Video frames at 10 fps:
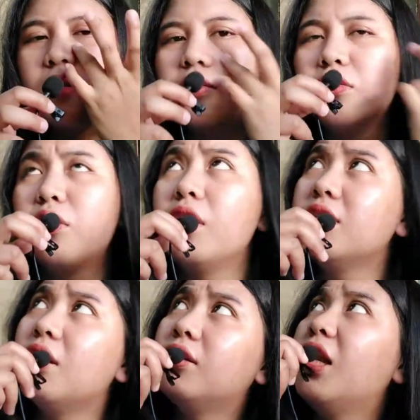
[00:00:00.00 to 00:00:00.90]
So guys,
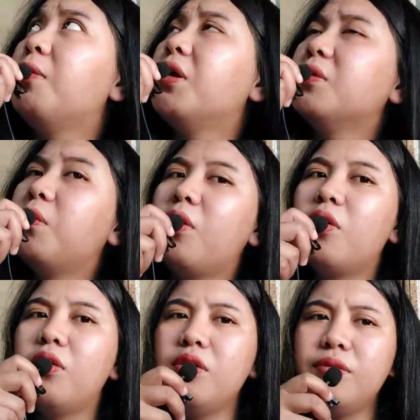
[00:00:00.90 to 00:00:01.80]
nasa labas po
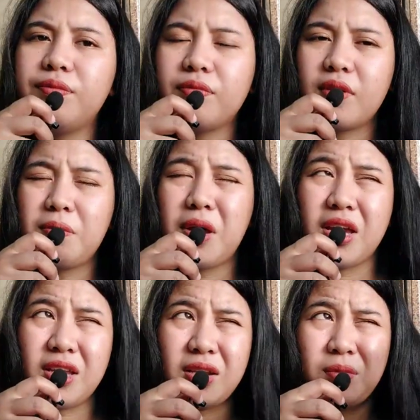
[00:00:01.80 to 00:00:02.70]
ako.
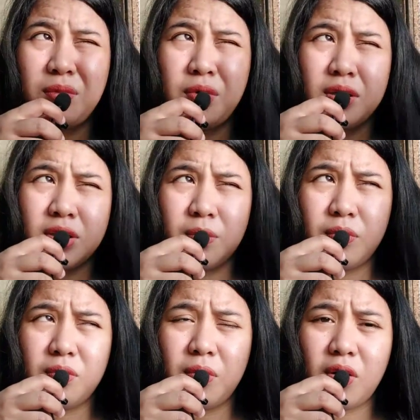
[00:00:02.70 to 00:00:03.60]
Mainit po kasi
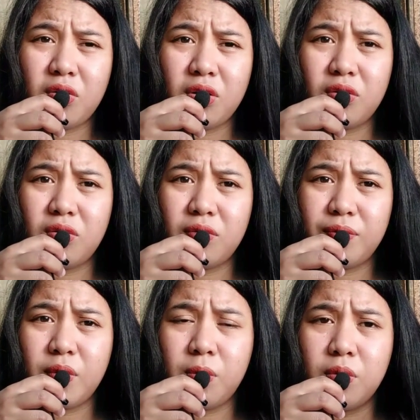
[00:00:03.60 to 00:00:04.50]
meron itong
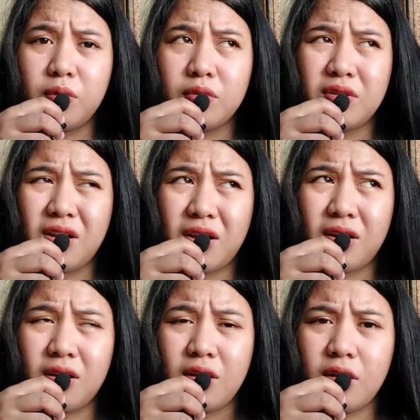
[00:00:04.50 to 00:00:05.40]
bubong na
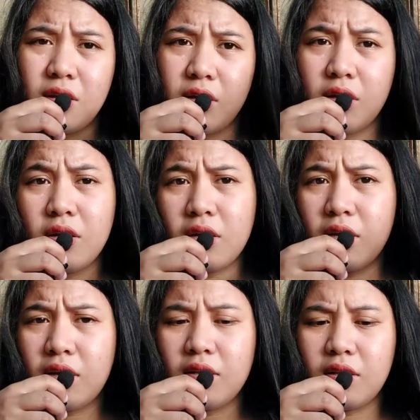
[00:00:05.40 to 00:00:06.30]

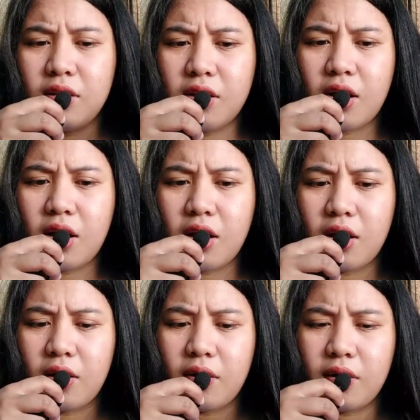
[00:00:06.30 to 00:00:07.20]
hindi
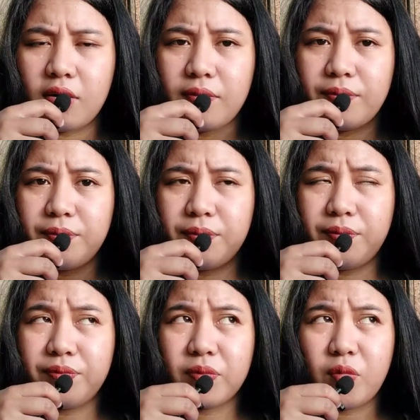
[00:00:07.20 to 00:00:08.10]
naka
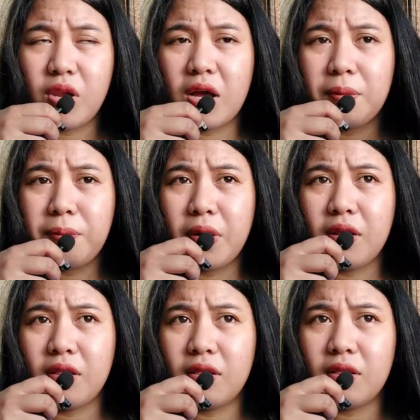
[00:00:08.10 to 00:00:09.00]
walang
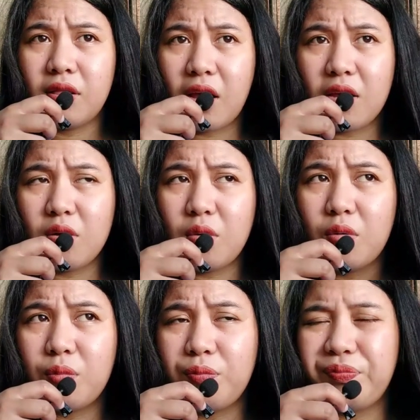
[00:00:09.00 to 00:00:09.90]
pinta yung